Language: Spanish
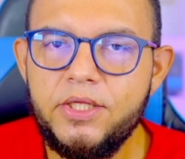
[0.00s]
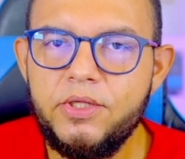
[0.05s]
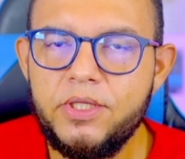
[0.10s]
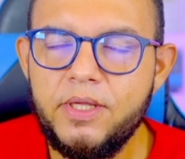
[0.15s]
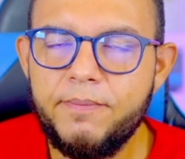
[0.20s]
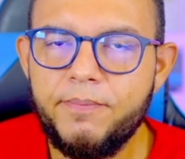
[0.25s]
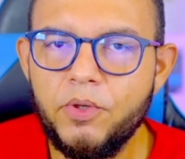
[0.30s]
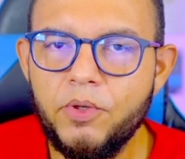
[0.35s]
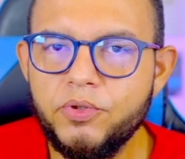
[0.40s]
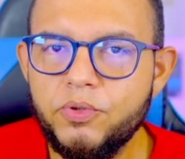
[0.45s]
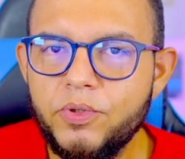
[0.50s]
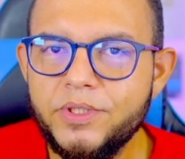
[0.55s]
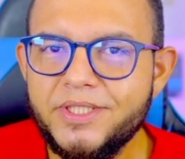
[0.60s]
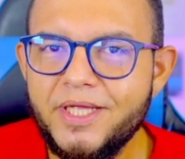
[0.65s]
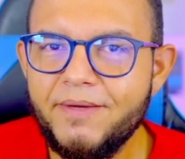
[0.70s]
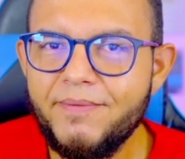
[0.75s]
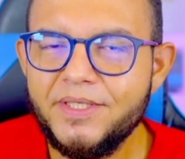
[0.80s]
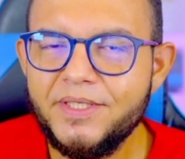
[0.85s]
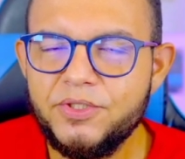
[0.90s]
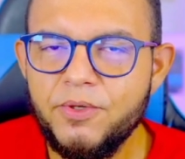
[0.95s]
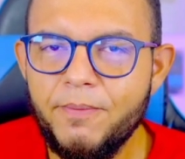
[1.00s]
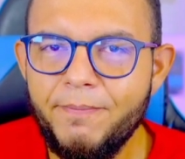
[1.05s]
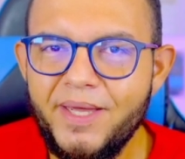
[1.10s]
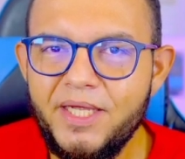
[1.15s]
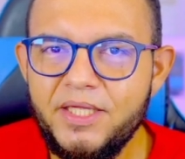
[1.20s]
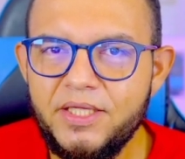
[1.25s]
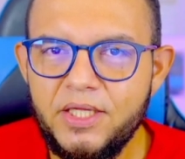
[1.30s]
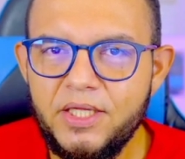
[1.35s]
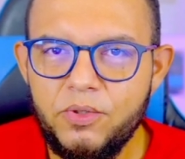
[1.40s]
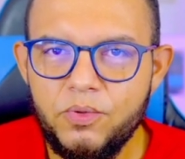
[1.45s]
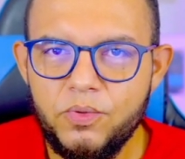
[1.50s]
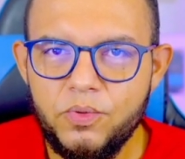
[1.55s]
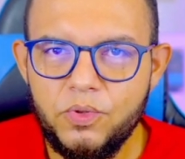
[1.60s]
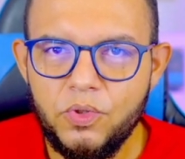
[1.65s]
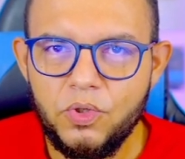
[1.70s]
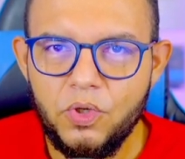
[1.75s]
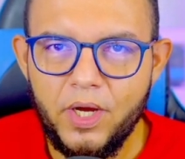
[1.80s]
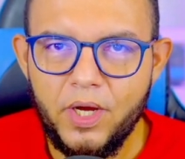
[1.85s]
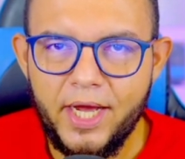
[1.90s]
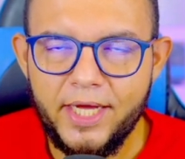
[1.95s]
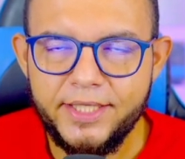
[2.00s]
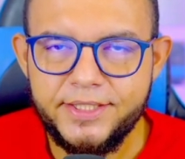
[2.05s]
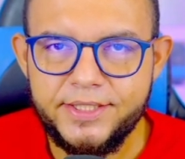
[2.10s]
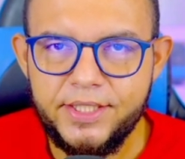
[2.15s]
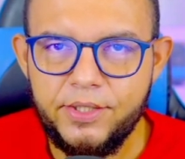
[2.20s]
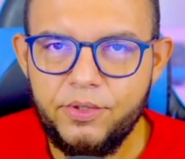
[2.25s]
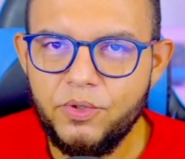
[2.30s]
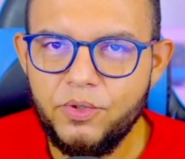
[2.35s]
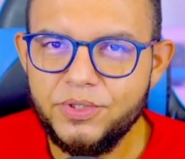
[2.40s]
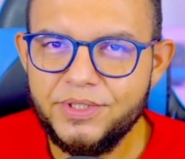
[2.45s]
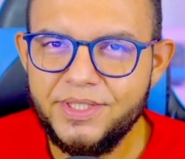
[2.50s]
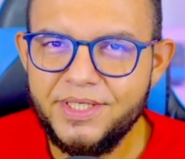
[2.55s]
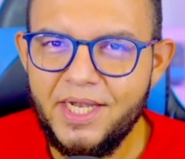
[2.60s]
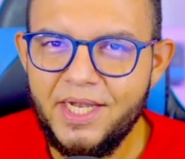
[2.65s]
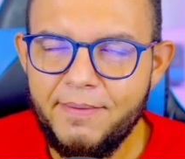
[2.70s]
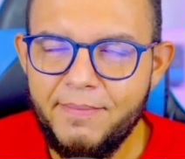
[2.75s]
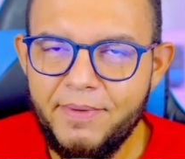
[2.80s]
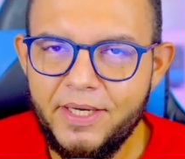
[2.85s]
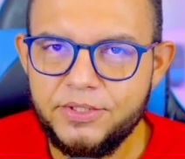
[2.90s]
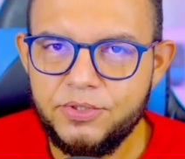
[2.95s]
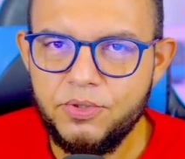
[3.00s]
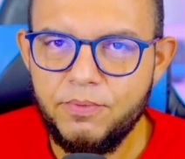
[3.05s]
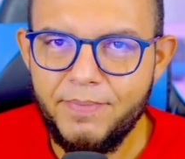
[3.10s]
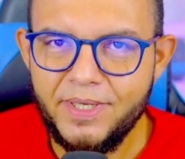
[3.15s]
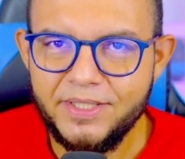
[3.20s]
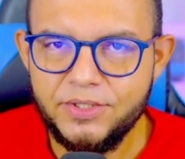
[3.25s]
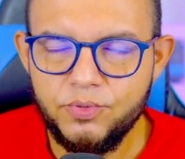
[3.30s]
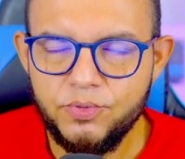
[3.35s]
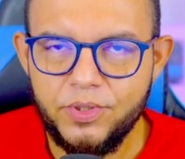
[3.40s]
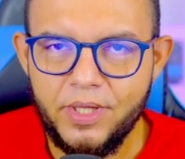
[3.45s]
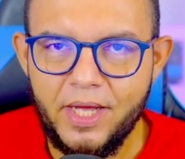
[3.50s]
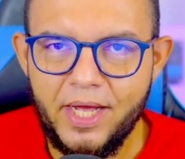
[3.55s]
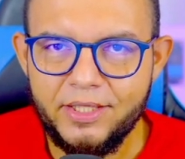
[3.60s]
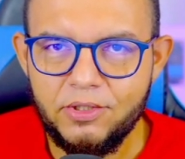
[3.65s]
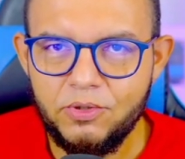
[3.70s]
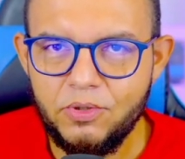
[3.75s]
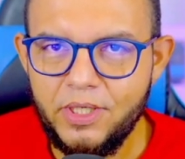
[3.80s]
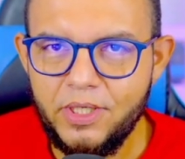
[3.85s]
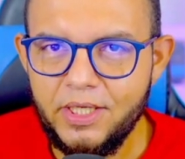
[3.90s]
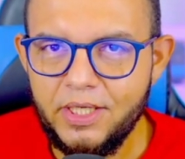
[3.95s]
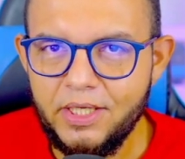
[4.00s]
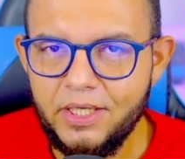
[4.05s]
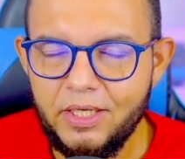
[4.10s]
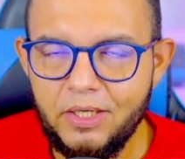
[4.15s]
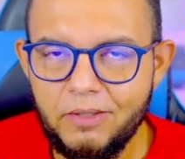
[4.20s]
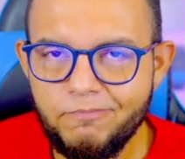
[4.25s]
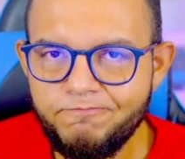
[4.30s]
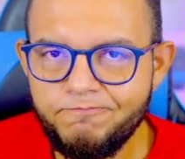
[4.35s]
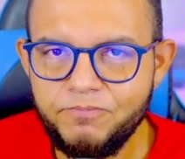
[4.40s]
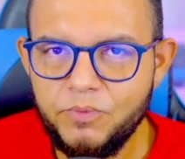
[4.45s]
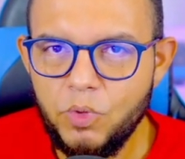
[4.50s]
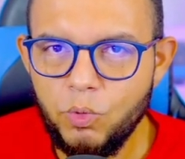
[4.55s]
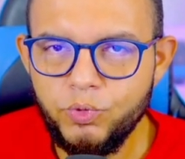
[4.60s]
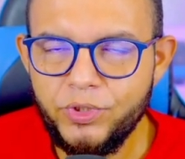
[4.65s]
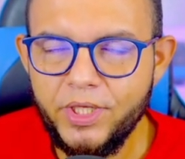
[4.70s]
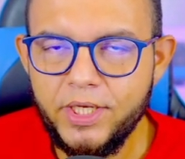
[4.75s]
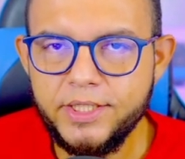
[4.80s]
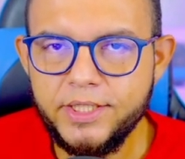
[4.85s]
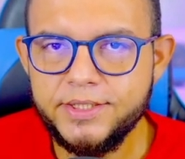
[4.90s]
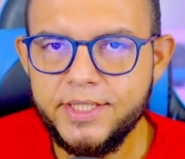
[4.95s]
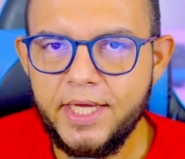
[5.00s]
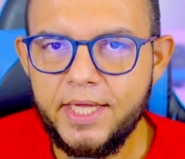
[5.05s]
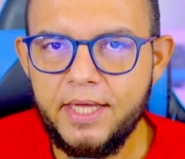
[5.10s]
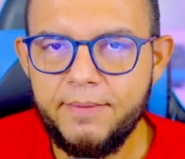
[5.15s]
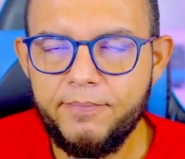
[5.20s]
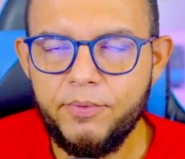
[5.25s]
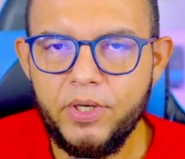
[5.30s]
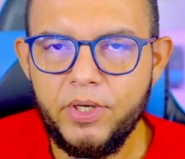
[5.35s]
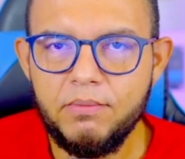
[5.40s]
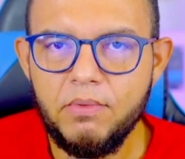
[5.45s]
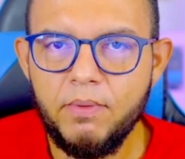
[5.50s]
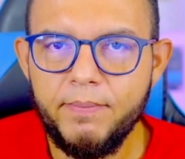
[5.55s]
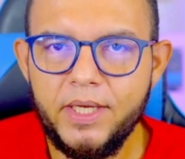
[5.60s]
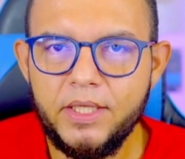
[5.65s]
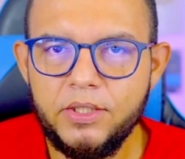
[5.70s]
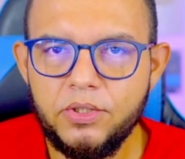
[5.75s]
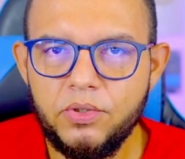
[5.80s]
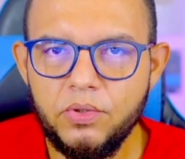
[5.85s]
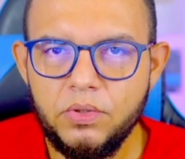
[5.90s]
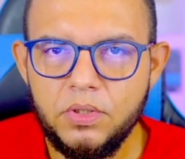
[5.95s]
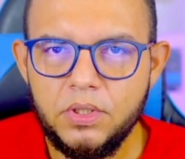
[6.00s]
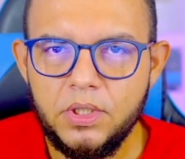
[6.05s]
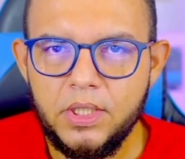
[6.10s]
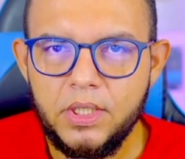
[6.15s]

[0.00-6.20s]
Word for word: De pronto esta versión 21H2 es la versión más eh, utilizada por el momento.